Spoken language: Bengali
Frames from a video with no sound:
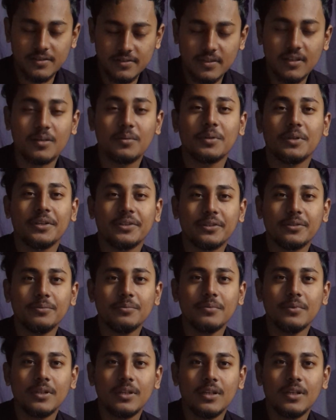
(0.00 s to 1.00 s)
আসসালামু আলাইকুম
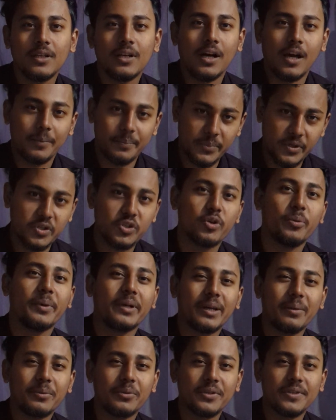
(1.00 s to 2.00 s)
আপনারা সবাই
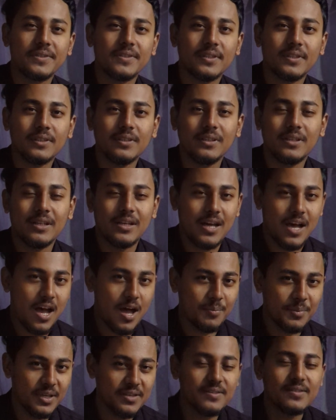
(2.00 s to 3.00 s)
কেমন আছেন
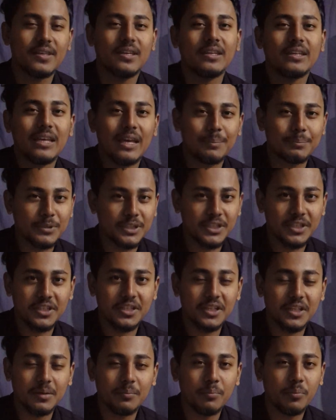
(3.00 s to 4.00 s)
আমি আজকে আপনাদের
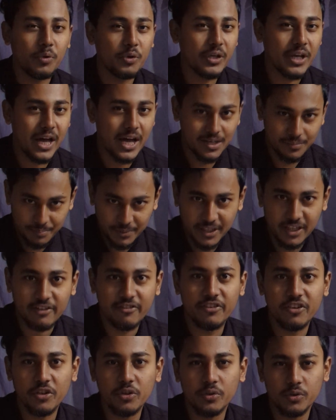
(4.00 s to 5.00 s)
একটি বই আনপ্যাকের
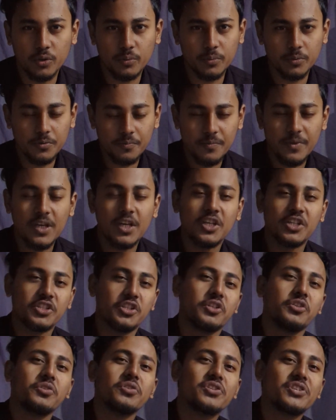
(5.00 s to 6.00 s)
ভিডিও করব
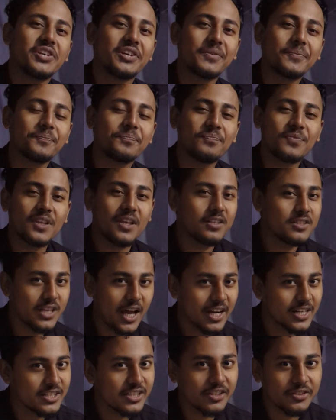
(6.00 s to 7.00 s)
সেটা হচ্ছে
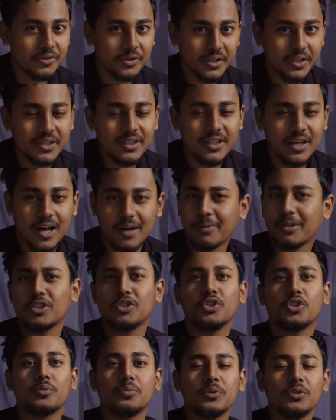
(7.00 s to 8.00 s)
চার জানুয়ারি আমার
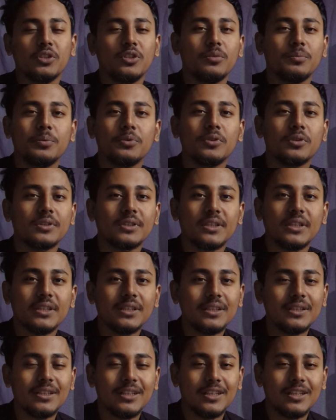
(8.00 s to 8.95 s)
জন্মদিন উপলক্ষে